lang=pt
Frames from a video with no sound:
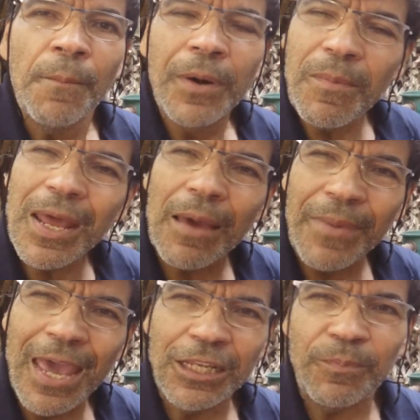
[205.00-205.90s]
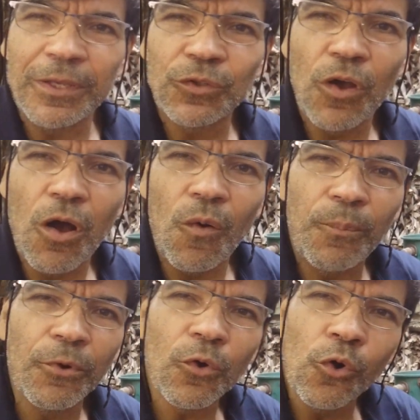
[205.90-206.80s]
Primeiramente, pessoal,
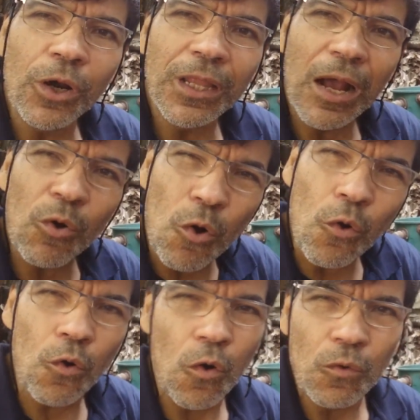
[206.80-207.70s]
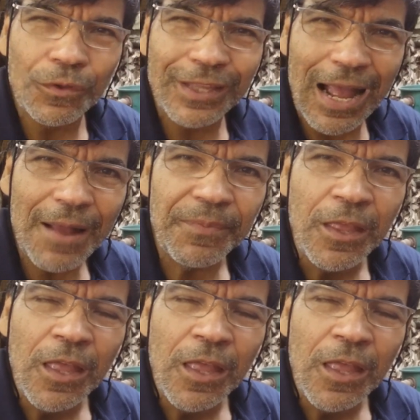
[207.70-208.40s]
procura na Google, tá?